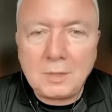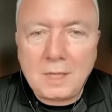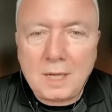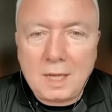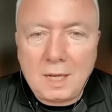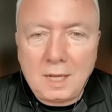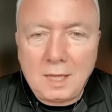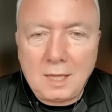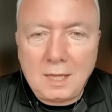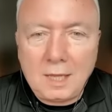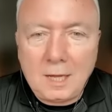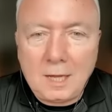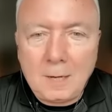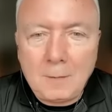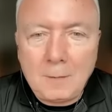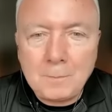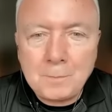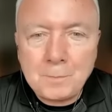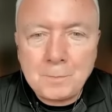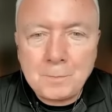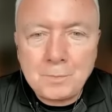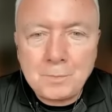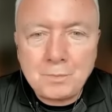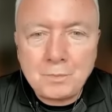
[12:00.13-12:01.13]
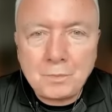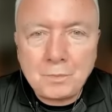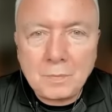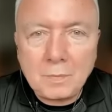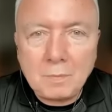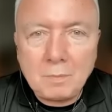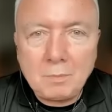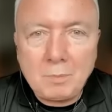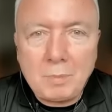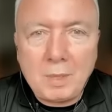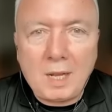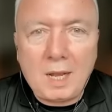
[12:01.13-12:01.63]
Al bir tane daha.
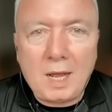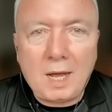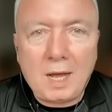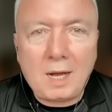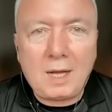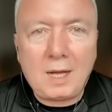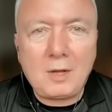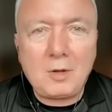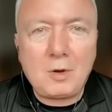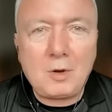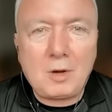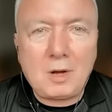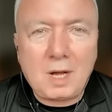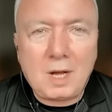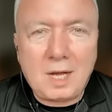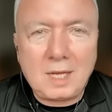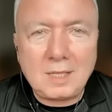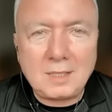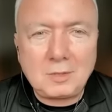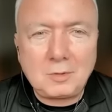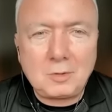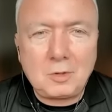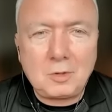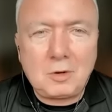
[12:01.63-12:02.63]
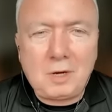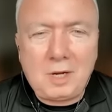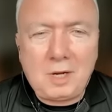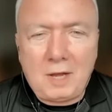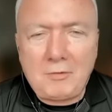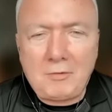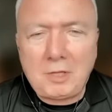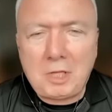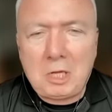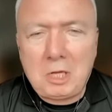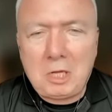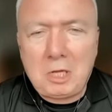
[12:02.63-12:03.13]
Plaka yok, kask yok,
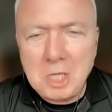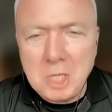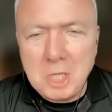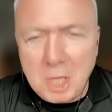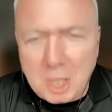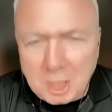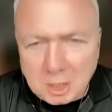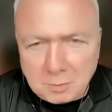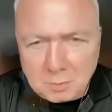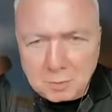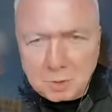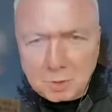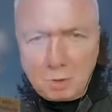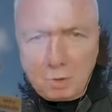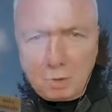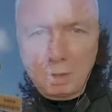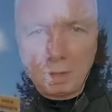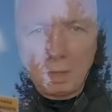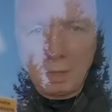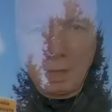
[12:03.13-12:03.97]
kıyafet hiçbir şey